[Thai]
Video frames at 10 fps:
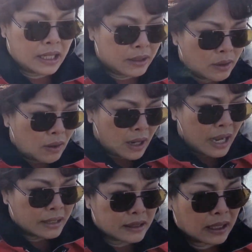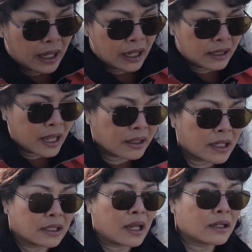ดีอยู่หรอกค่ะ แต่ทาง
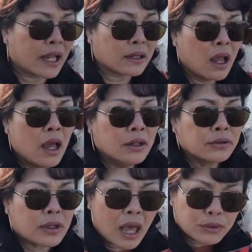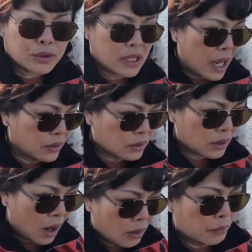นี้ทางนั้นเราจะ
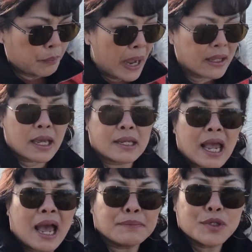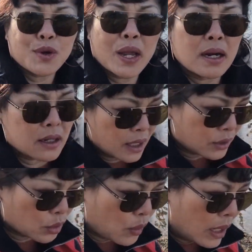ต้องพยายามช่วยเหลือ
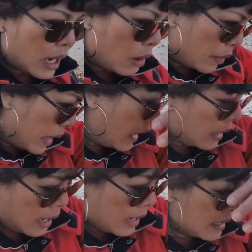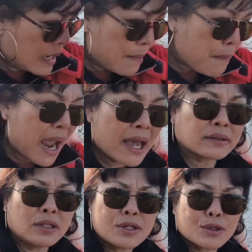ตัวเราเองให้ได้มาก
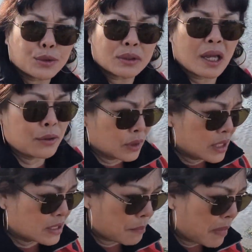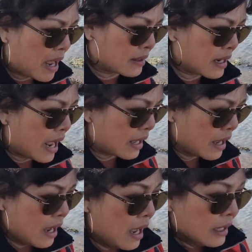ที่สุดเท่าที่จะมากได้
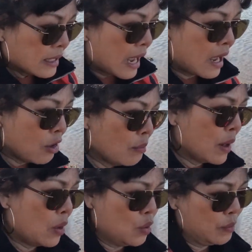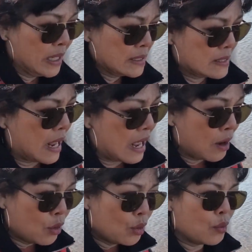ถ้าเฮาบรูภาษา
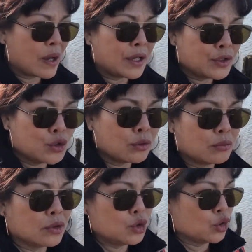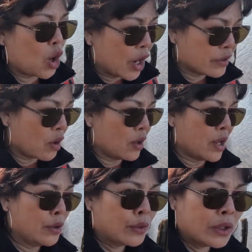เฮารู้ว่าจุดจุดอ่อนของ
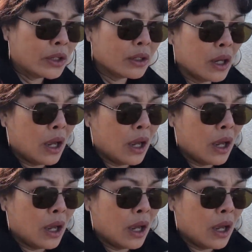เฮาคือ